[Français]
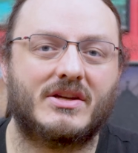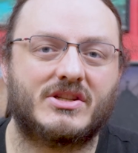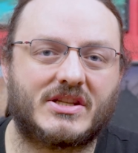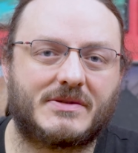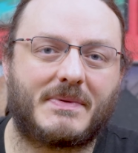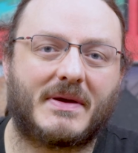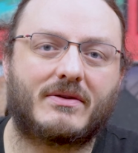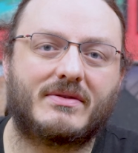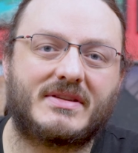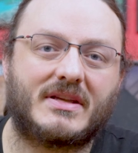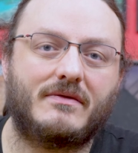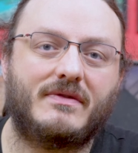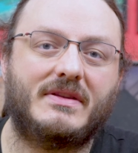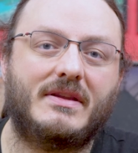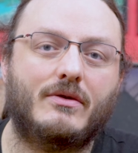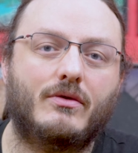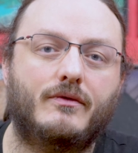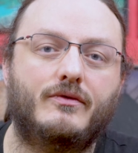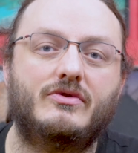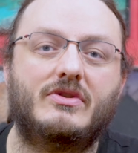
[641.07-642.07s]
J'espère que cette
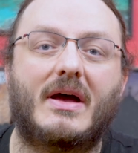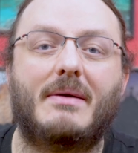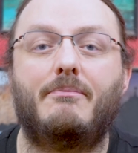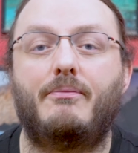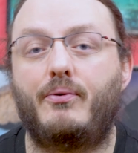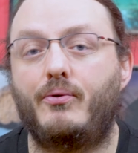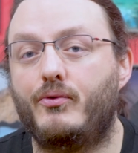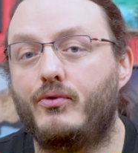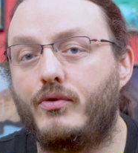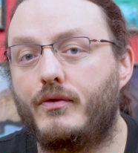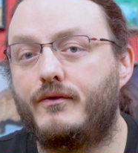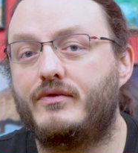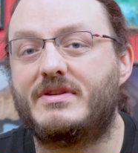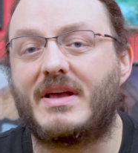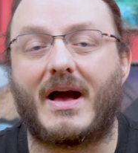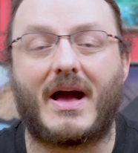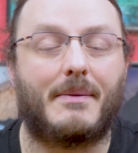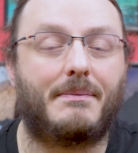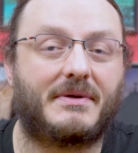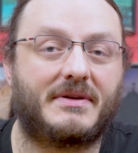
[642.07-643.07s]
vidéo vous a plu, vous
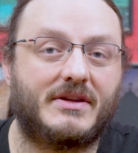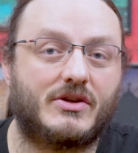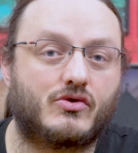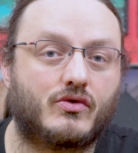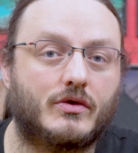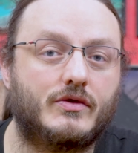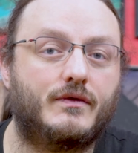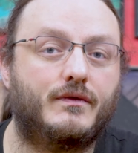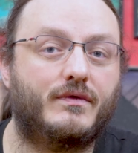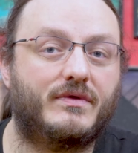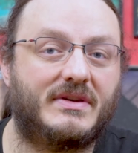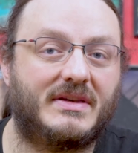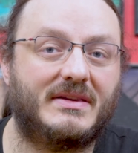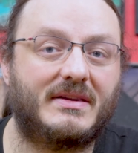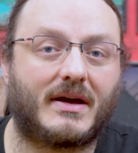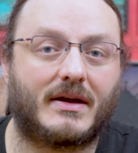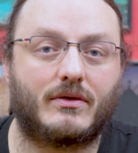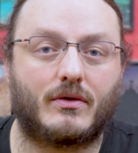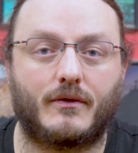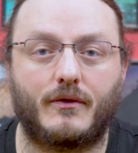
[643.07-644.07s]
a appris des choses, vous
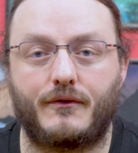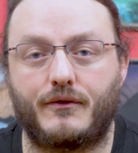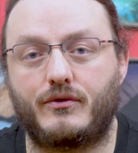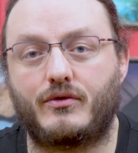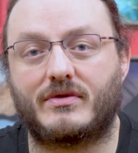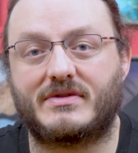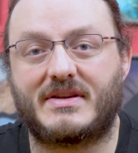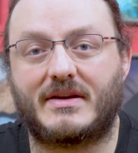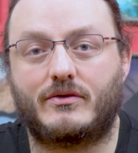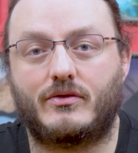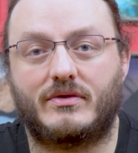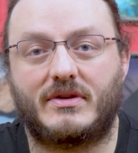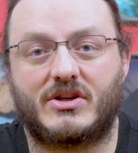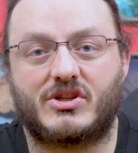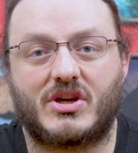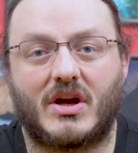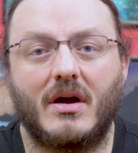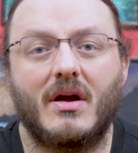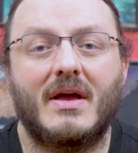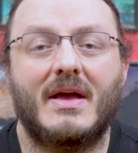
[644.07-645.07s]
guidera dans vos futurs actes
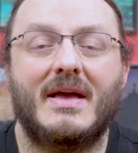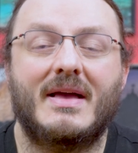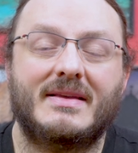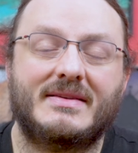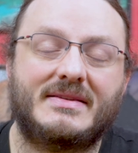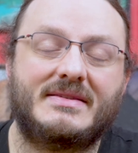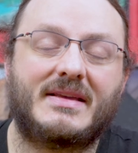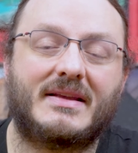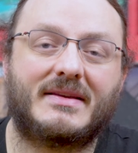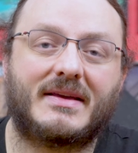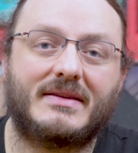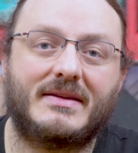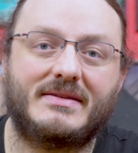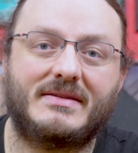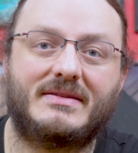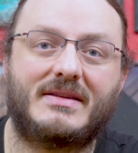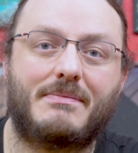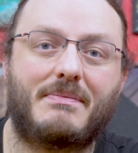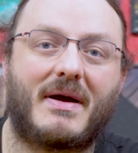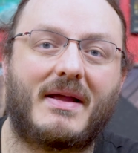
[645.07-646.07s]
d'achat. Si c'est le cas,
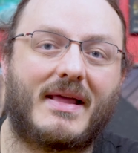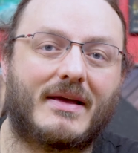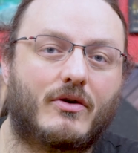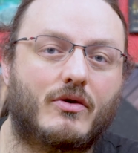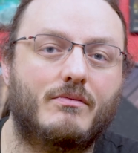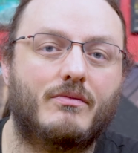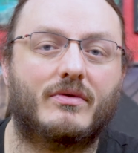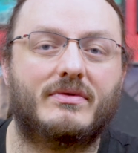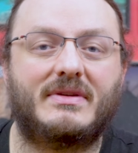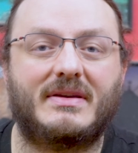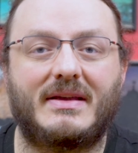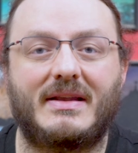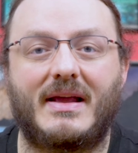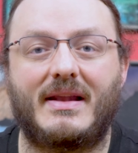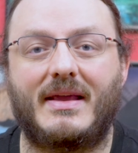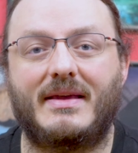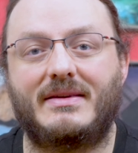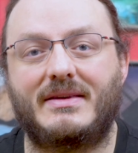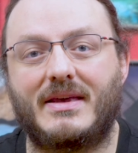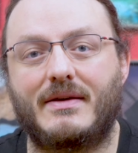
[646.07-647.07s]
n'hésitez pas à la commenter, la
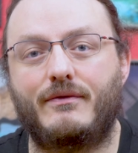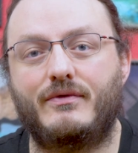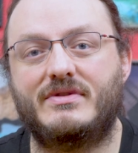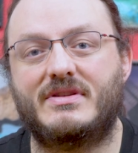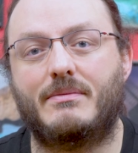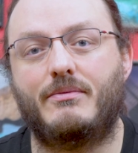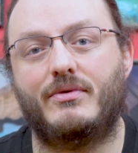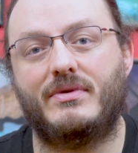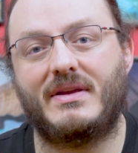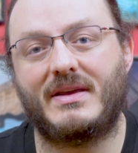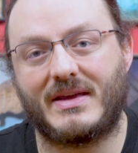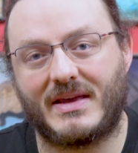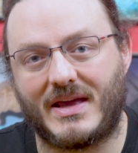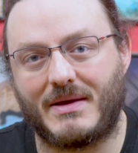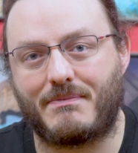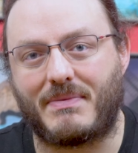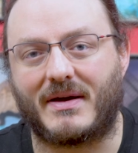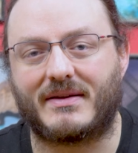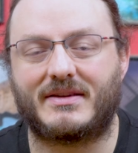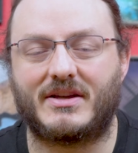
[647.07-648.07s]
liker, vous abonner
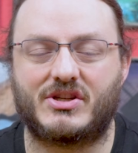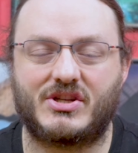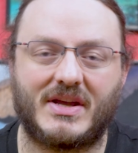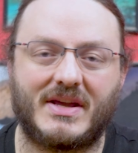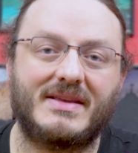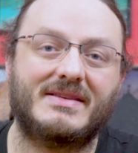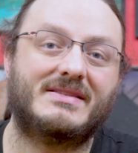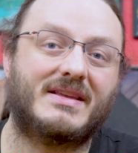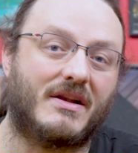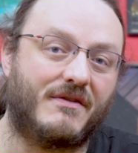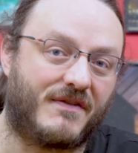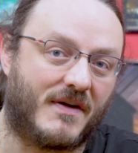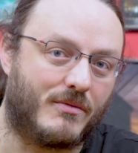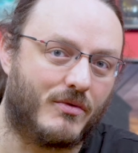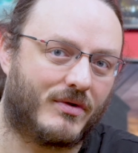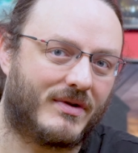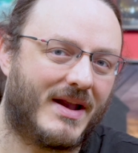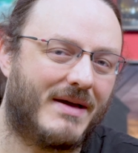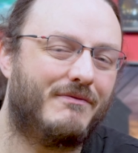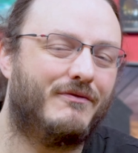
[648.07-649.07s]
et partager. C'est le
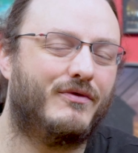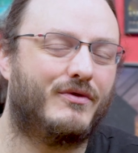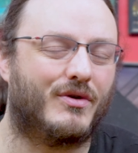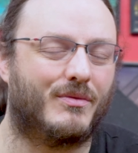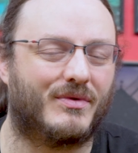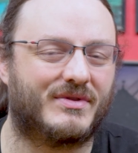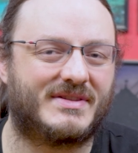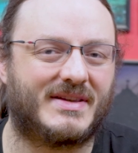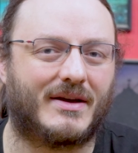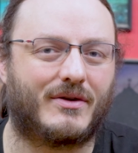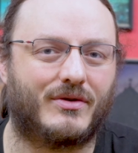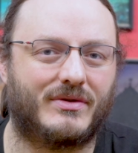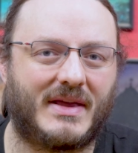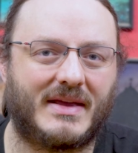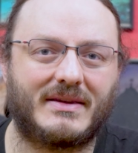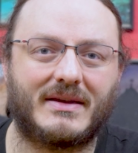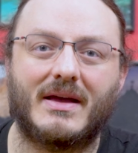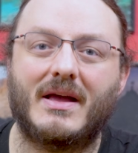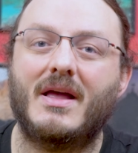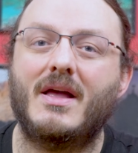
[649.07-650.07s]
fameux clap, vous commencez à
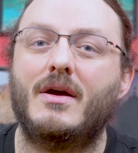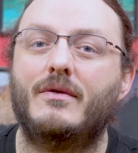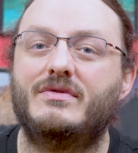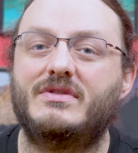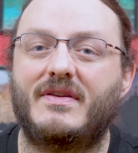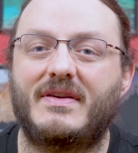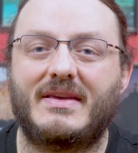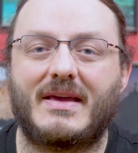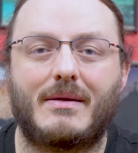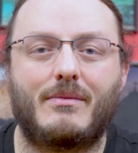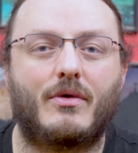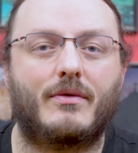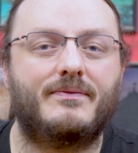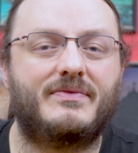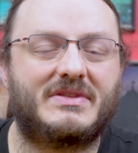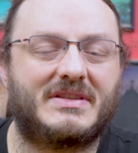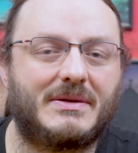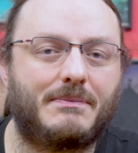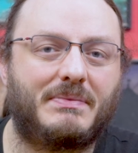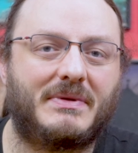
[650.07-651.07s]
connaître. Vous avez également
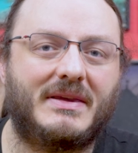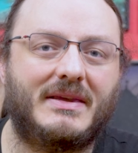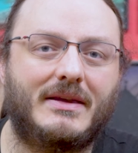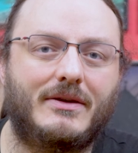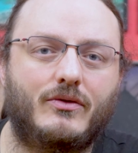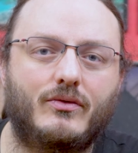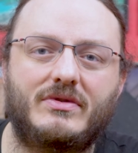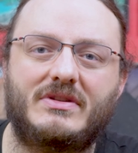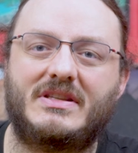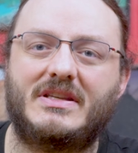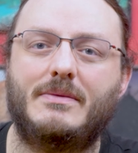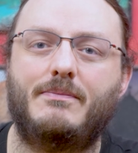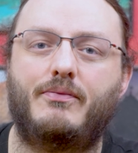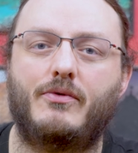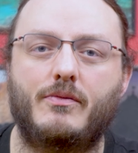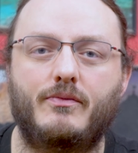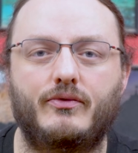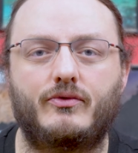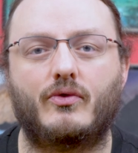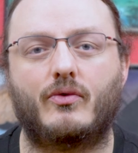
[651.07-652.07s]
Tipeee, Utip,
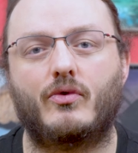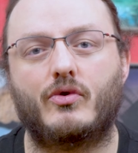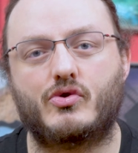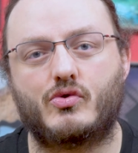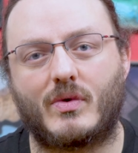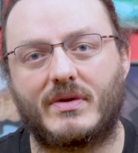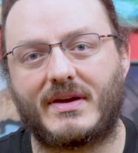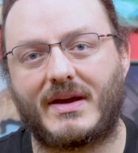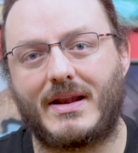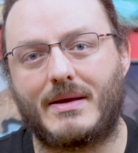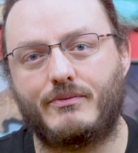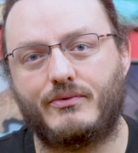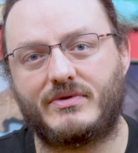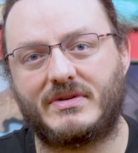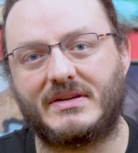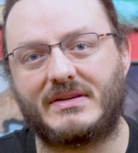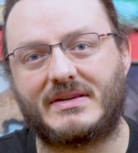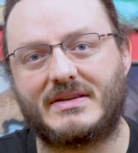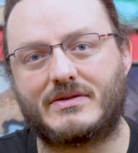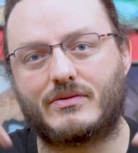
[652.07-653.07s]
le bouton rejoindre et la
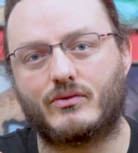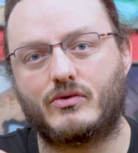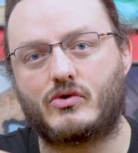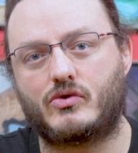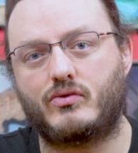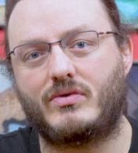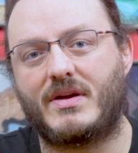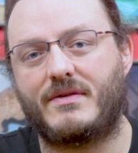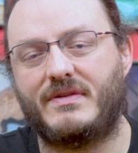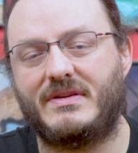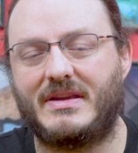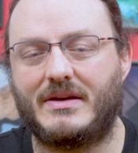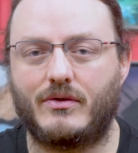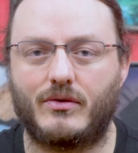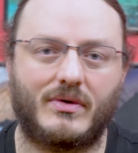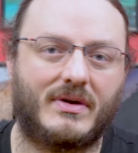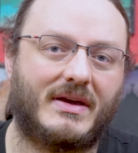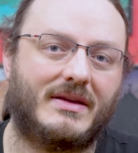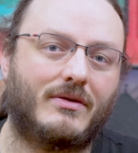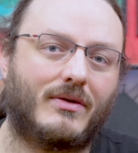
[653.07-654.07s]
boutique qui sont sous la
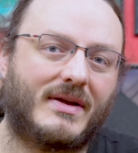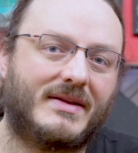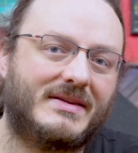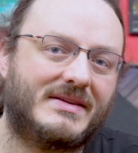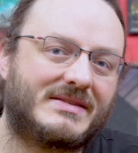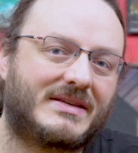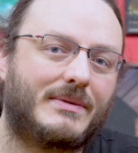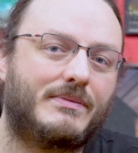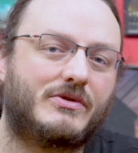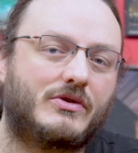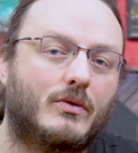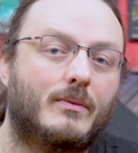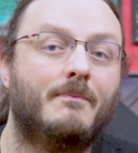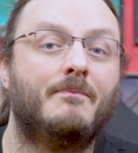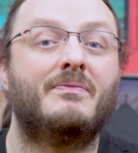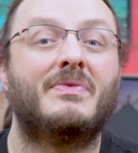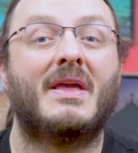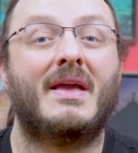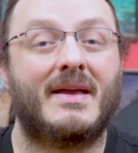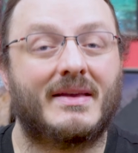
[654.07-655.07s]
vidéo et dans la description
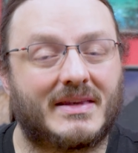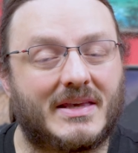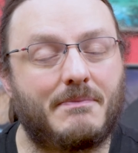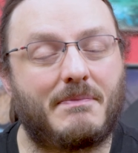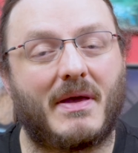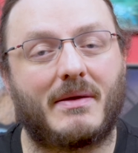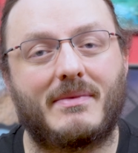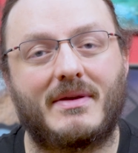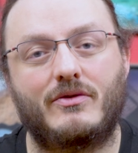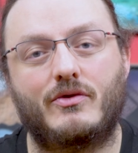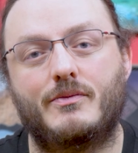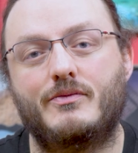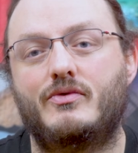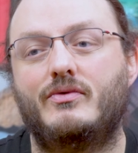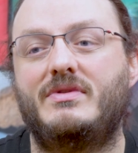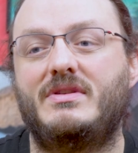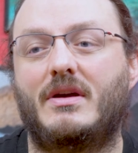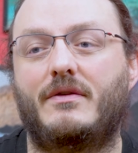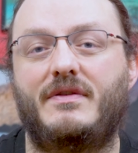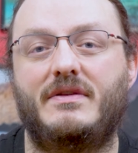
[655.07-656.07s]
qui permettent de me
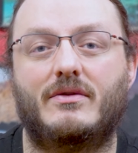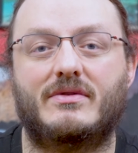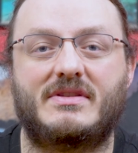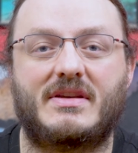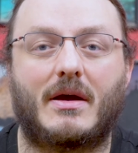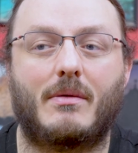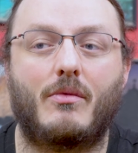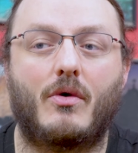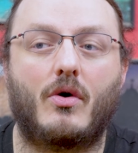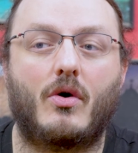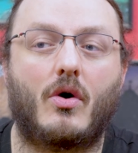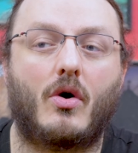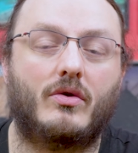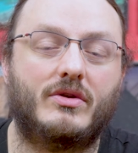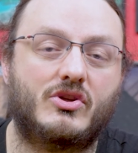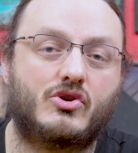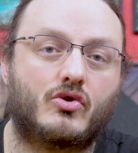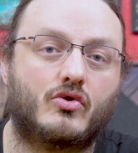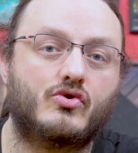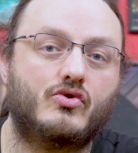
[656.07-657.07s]
soutenir financièrement en
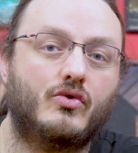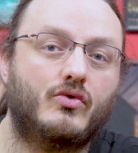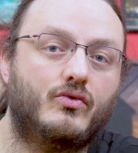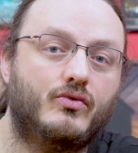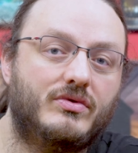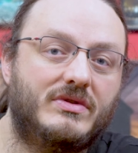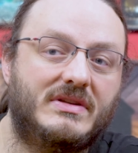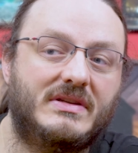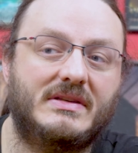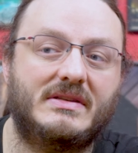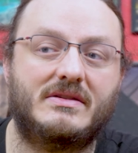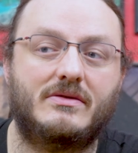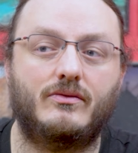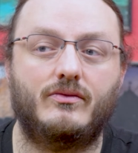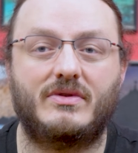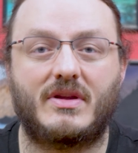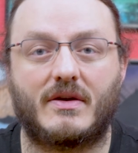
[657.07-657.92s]
échange de goodies ou